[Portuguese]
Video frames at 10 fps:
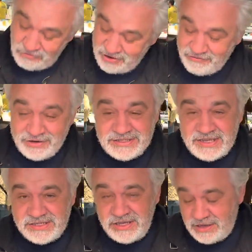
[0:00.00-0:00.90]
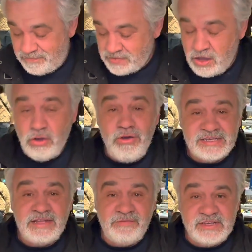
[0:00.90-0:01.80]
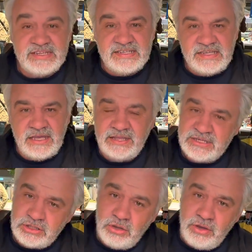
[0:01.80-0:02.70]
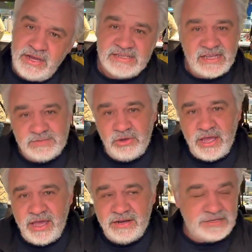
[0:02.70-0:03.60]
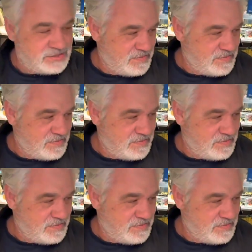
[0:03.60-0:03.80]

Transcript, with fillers: vou na francesinha. Ah, eu, eu tá gosto da francesinha, das loiras, das morenas. Ai,